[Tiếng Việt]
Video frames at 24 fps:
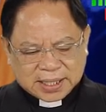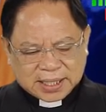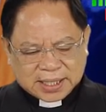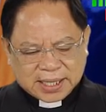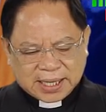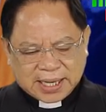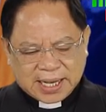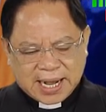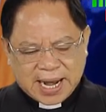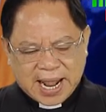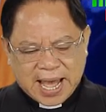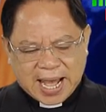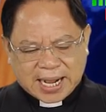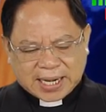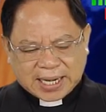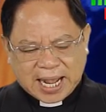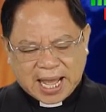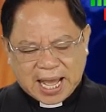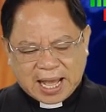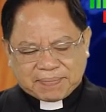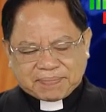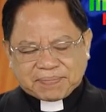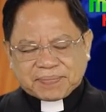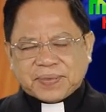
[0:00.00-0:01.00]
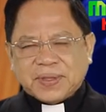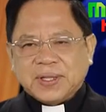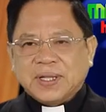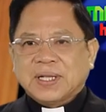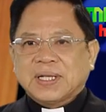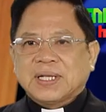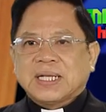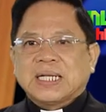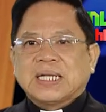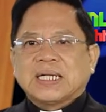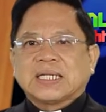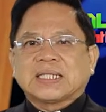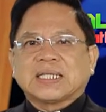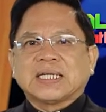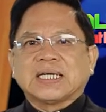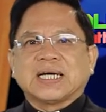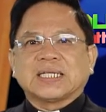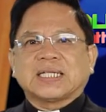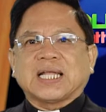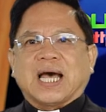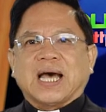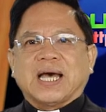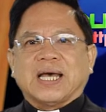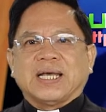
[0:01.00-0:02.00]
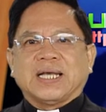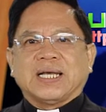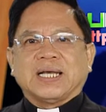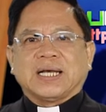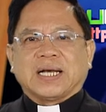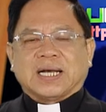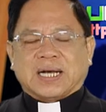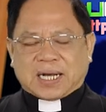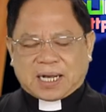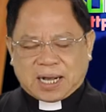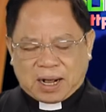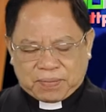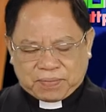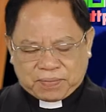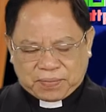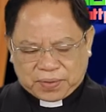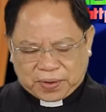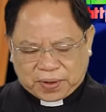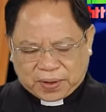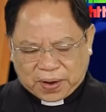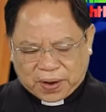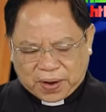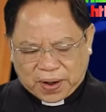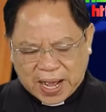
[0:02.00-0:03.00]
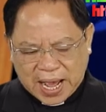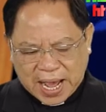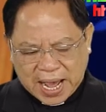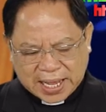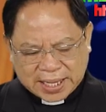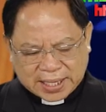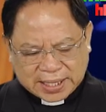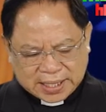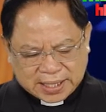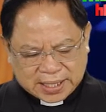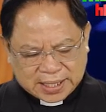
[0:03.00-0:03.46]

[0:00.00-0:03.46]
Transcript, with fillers: Nàng đáp: Thưa thầy, không có ai.